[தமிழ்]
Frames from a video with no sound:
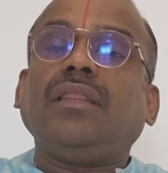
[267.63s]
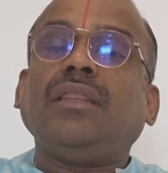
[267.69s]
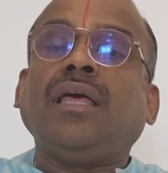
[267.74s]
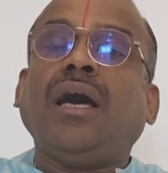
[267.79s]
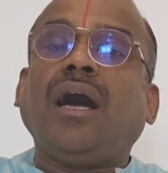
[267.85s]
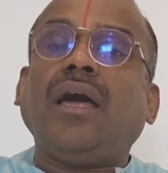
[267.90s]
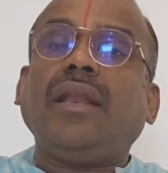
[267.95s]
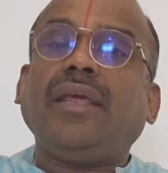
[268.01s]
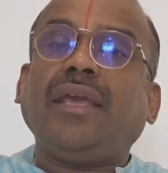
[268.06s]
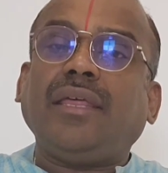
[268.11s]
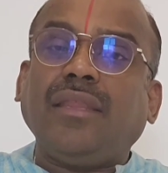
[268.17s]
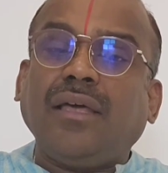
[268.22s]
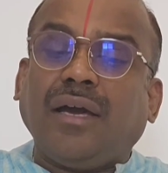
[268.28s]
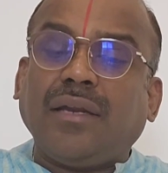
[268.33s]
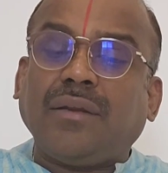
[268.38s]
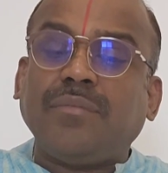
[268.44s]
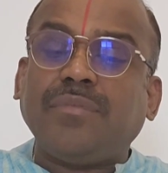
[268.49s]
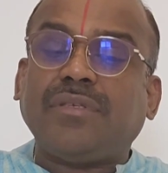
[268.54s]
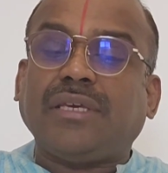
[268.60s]
தானிய
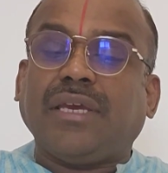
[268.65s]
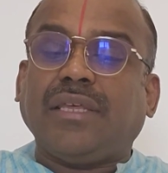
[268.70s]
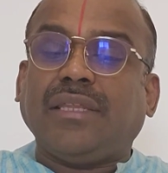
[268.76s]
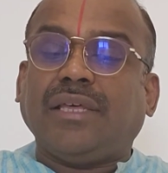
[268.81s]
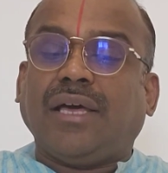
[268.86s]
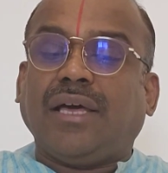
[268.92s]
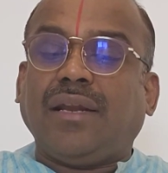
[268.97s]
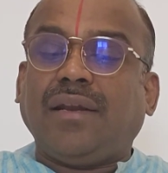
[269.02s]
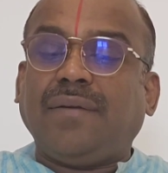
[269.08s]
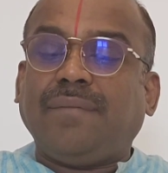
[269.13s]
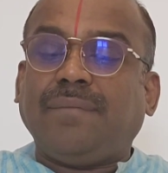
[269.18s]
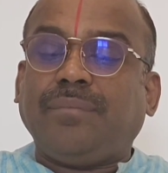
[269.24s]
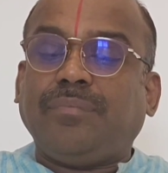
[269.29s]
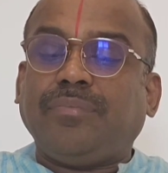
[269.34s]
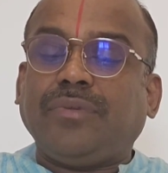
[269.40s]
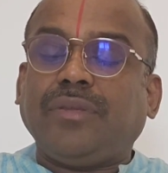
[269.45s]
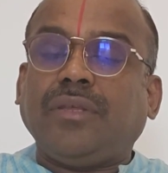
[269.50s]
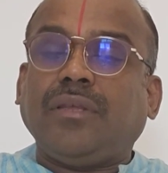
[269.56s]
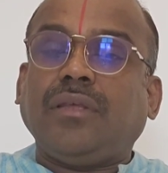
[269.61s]
தானம் செய்தால்
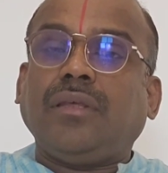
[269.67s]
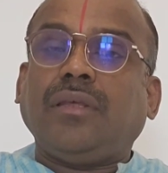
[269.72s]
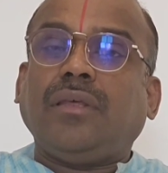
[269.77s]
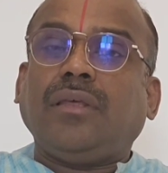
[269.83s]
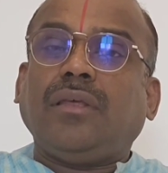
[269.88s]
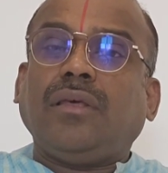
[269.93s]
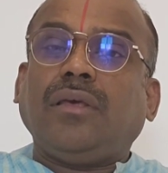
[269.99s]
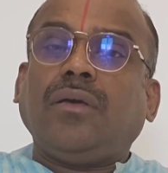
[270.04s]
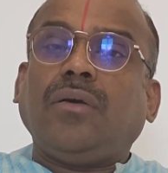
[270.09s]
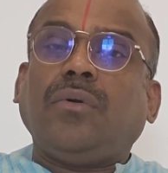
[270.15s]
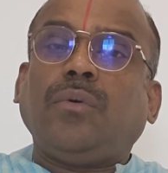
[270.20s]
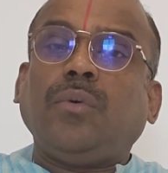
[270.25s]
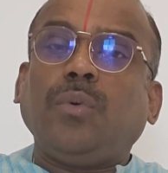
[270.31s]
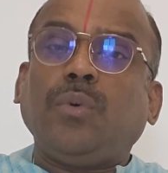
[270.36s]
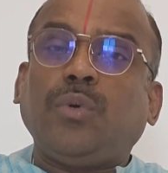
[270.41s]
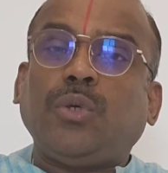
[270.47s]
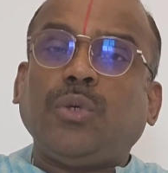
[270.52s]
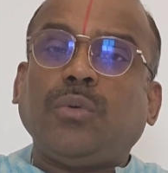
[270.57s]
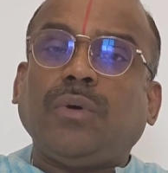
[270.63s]

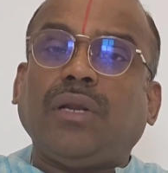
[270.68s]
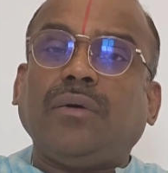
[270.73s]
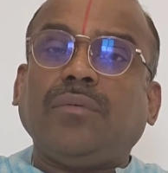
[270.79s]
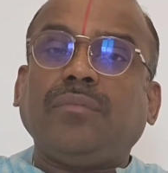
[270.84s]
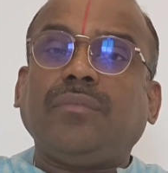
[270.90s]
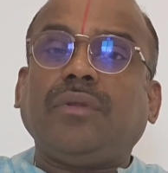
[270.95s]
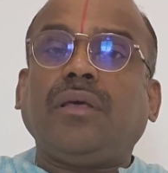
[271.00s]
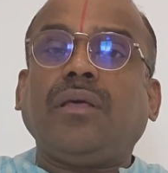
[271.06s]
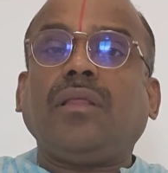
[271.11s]
கூற்றுவனும்